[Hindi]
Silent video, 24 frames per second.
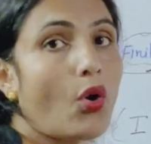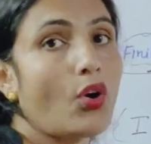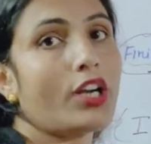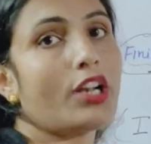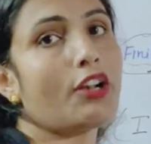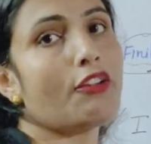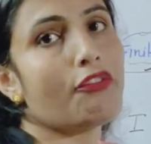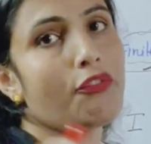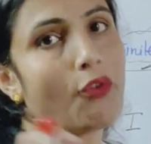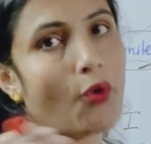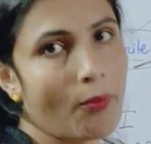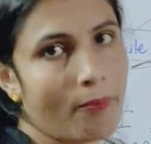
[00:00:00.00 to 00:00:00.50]

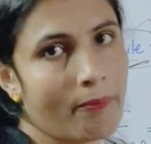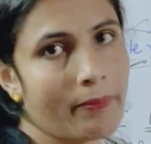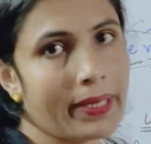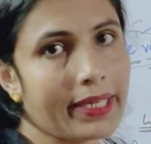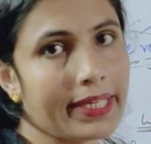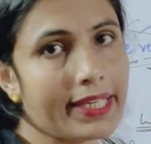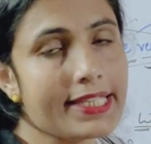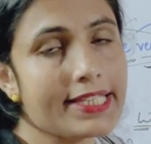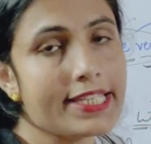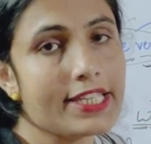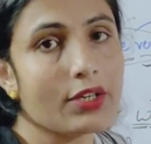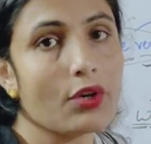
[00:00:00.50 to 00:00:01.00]
ऑर्डर फॉर्म
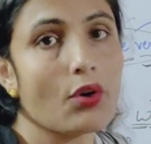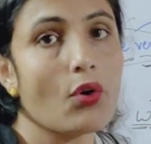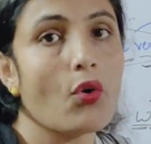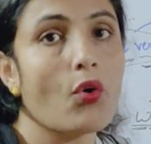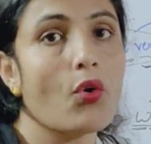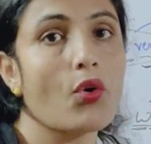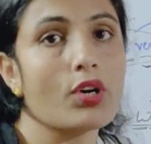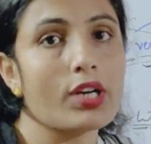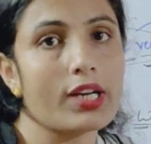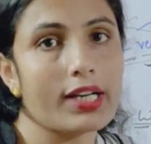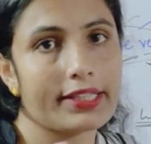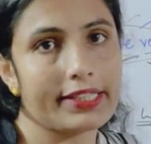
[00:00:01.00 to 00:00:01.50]
में किसी को
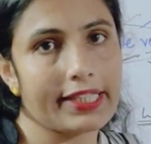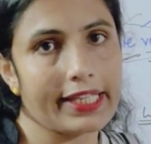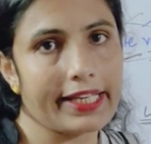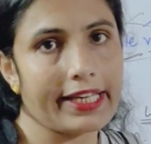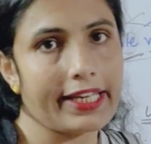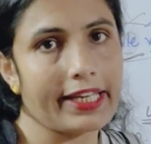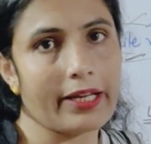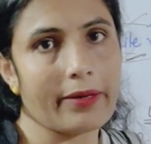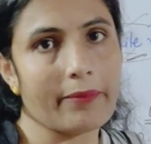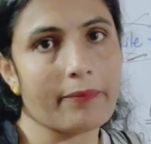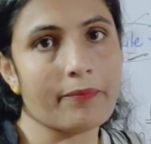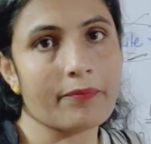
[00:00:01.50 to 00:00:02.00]
ऑर्डर
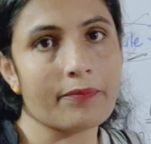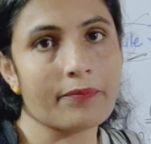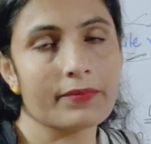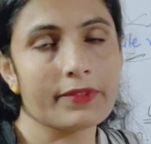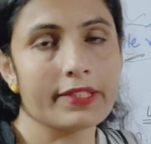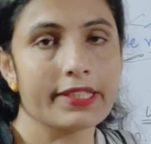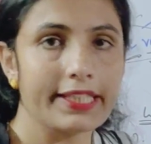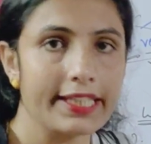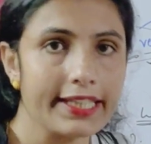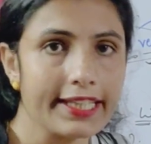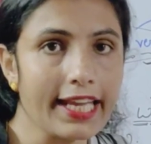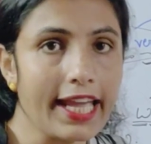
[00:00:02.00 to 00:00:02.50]
दे रहे हैं हम
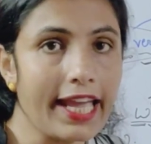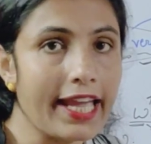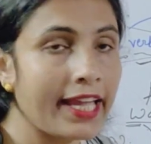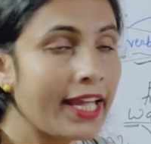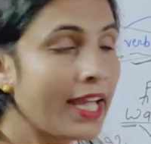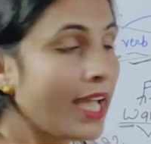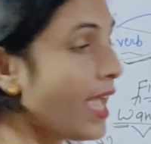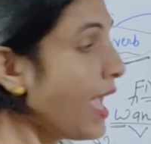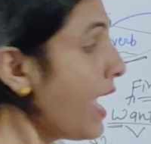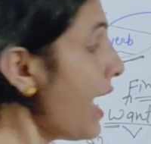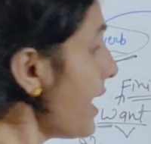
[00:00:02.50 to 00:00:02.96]
ठीक है